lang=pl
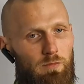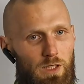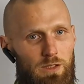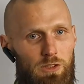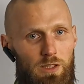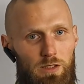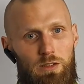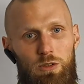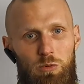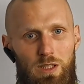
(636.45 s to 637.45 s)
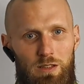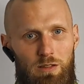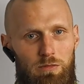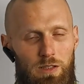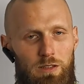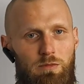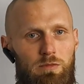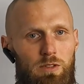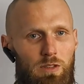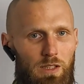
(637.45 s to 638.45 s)
Także kotły gazowe
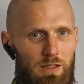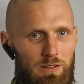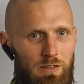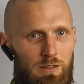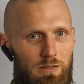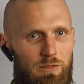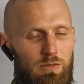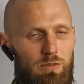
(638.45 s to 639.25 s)
to nie jest